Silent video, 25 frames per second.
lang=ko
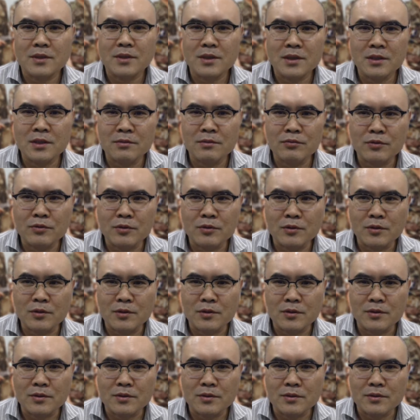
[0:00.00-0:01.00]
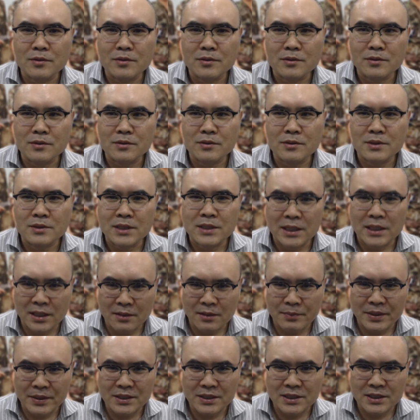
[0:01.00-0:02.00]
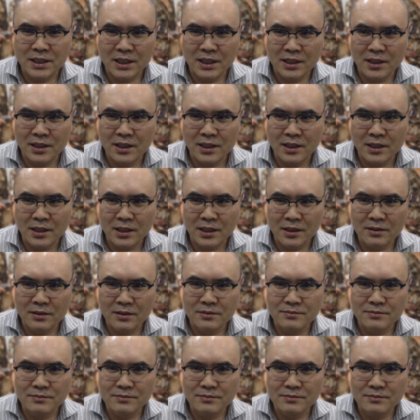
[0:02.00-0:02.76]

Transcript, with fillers: 일부러 자대 배치할 때